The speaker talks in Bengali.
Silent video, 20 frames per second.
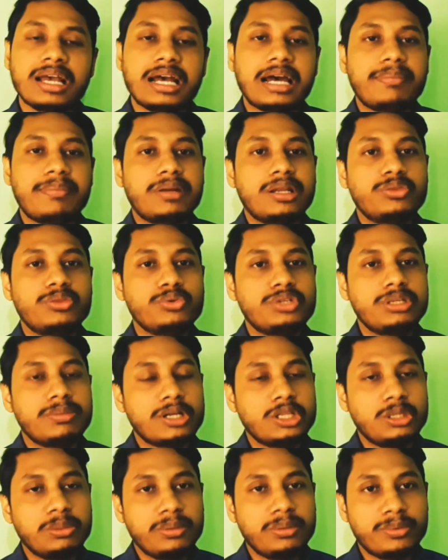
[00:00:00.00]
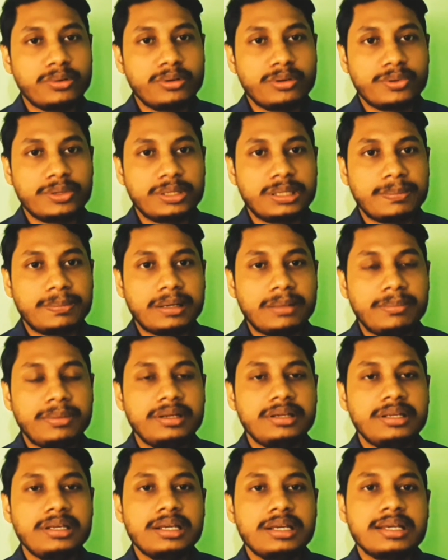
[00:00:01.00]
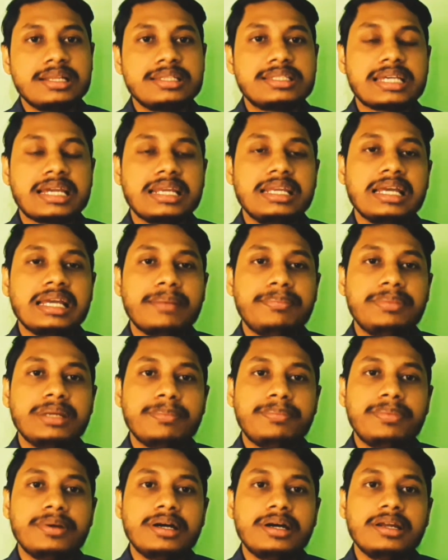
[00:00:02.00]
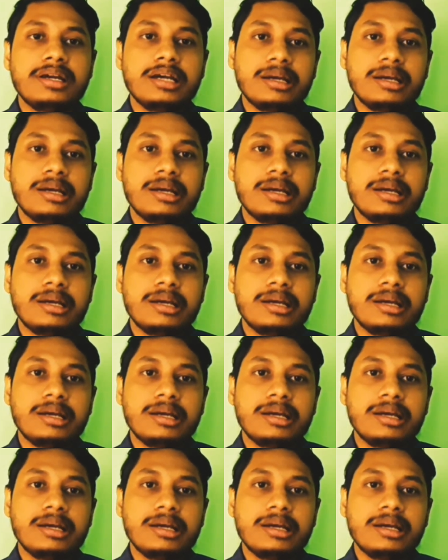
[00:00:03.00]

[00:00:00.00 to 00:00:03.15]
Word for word: আপনারা দুটি মাধ্যমে পূরণ করতে পারবেন চাইলে আপনি আপনার